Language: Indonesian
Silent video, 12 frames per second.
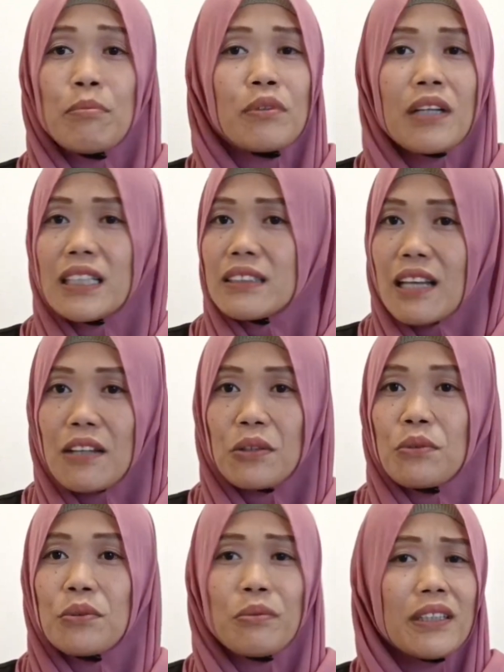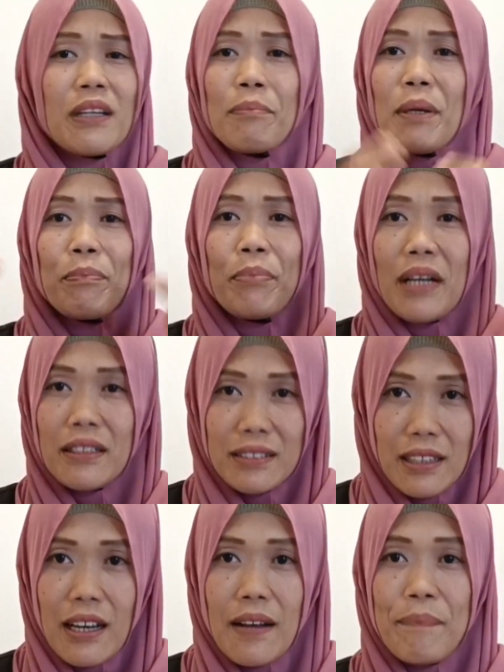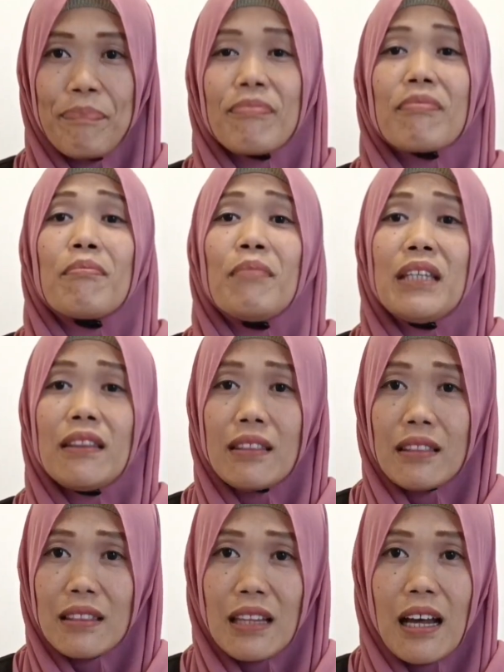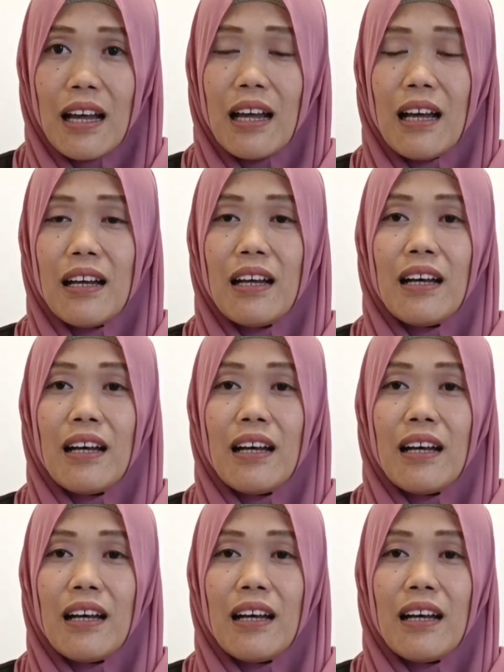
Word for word: bukan satu dua tapi banyak minta